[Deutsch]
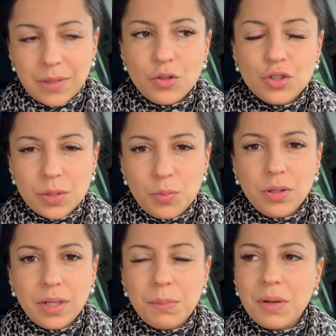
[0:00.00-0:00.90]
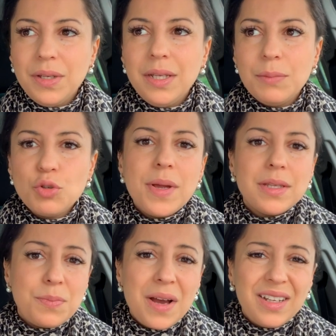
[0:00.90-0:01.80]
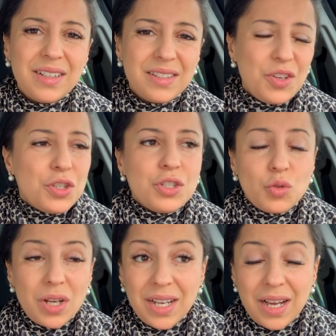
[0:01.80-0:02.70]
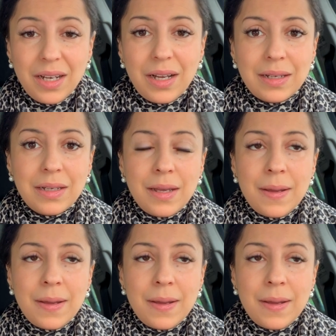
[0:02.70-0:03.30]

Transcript: hört sich das blöd an, aber wie in dem Schmerz baden, das hört sich total krank an.